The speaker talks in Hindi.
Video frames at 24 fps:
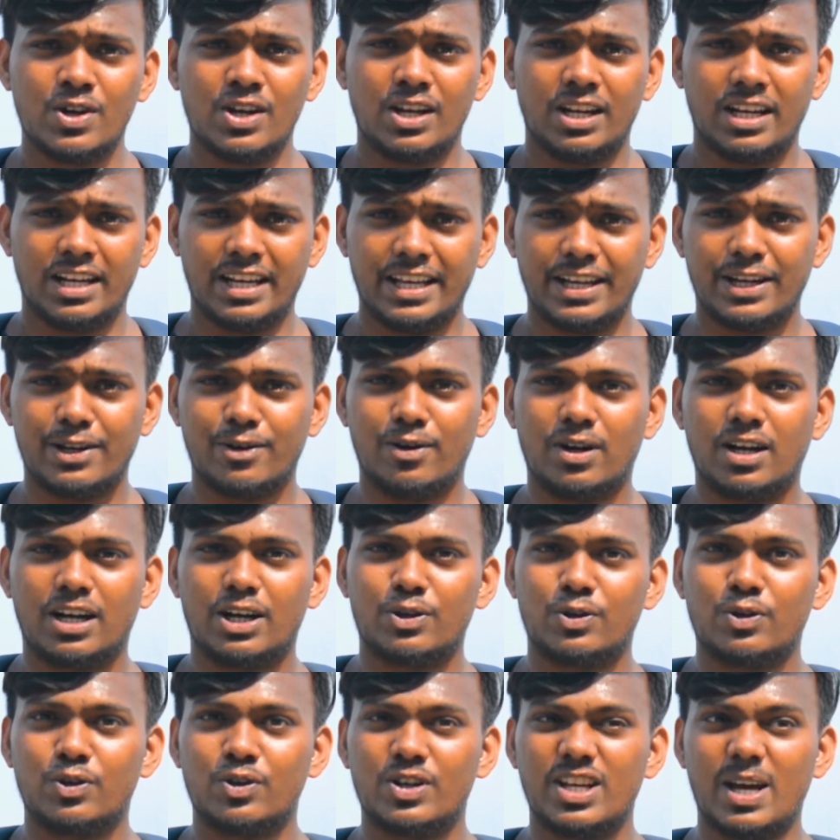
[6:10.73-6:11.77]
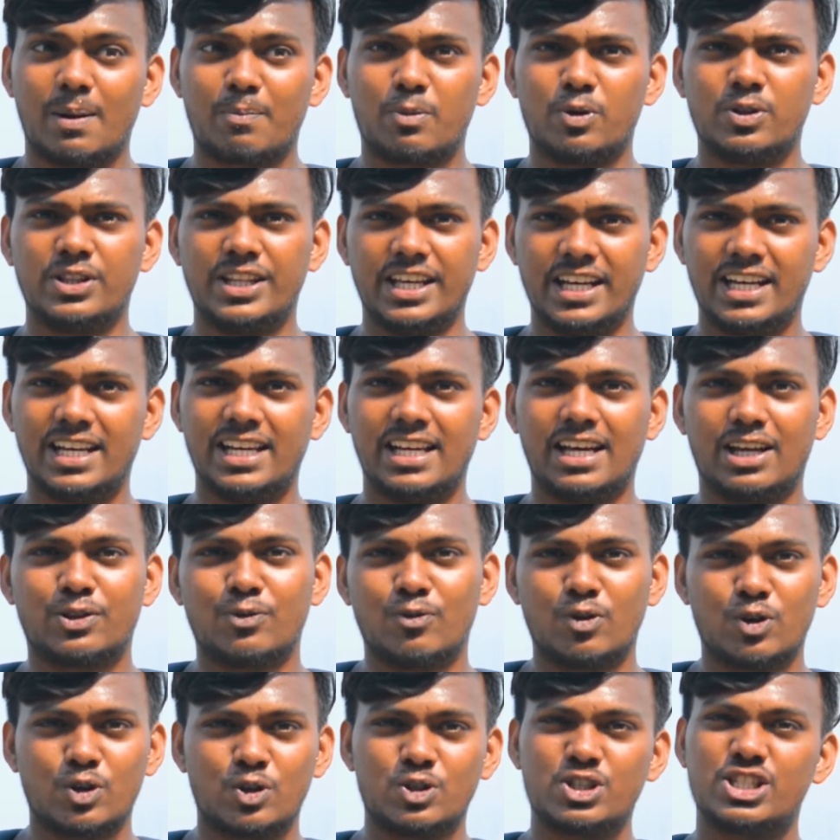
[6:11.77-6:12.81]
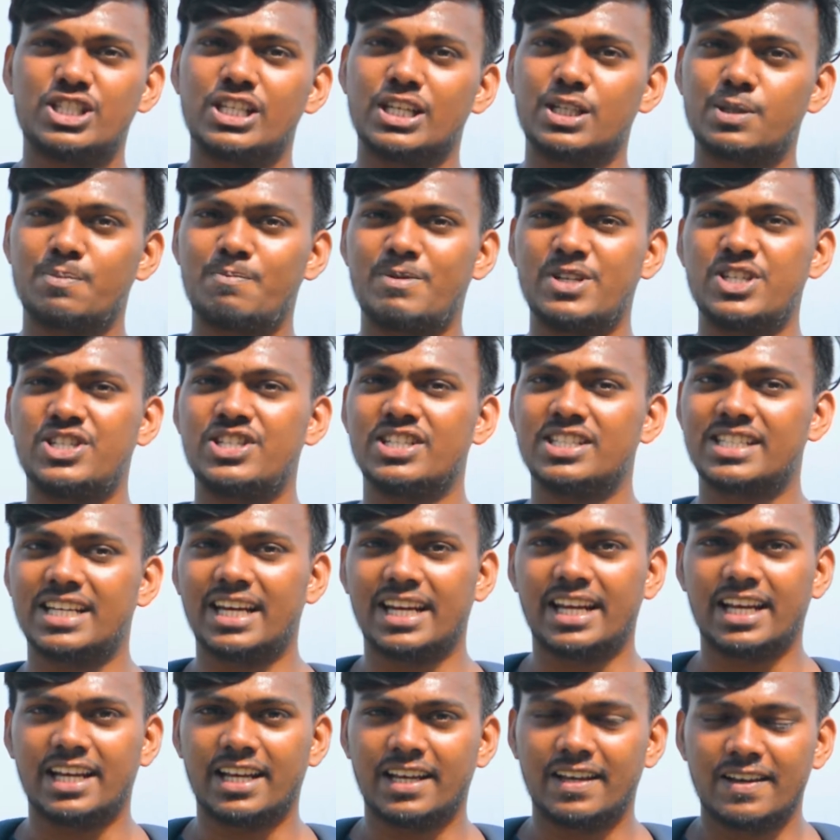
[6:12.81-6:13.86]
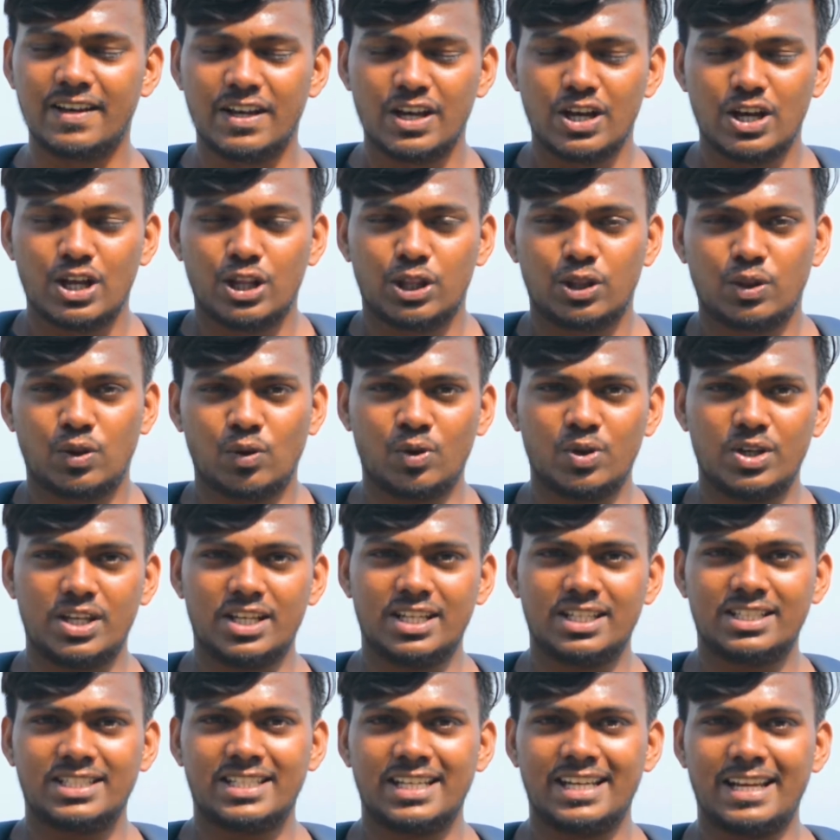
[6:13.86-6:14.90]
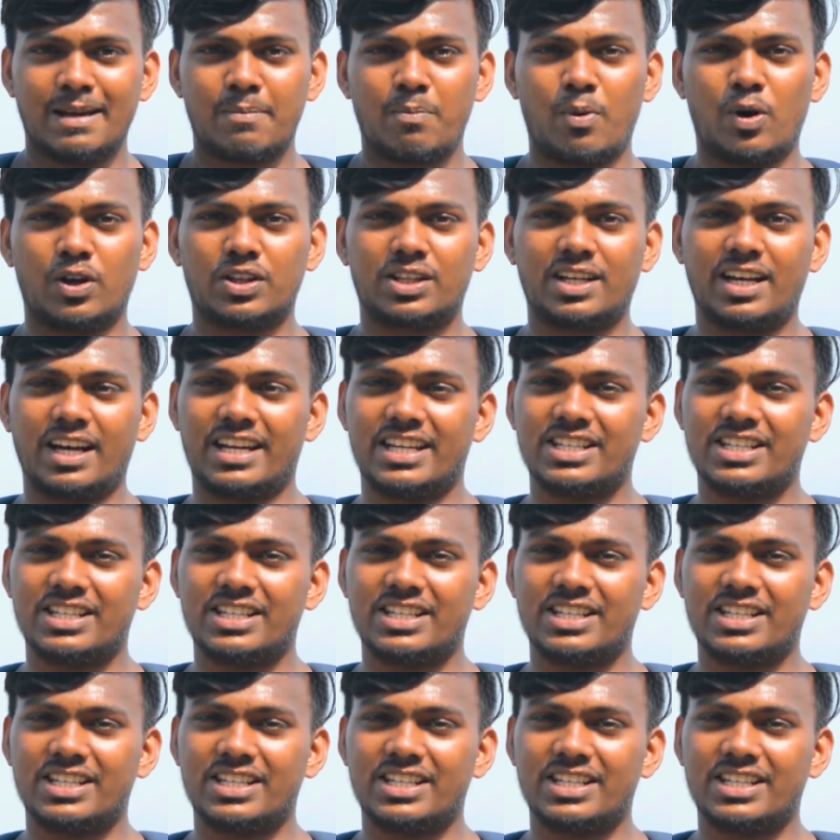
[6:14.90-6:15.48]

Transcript: ले रहे हो अगर उन्होंने आपको देख लिया तो वो कुछ सस्पिशियस करेंगे तो इसके लिए बहुत करेज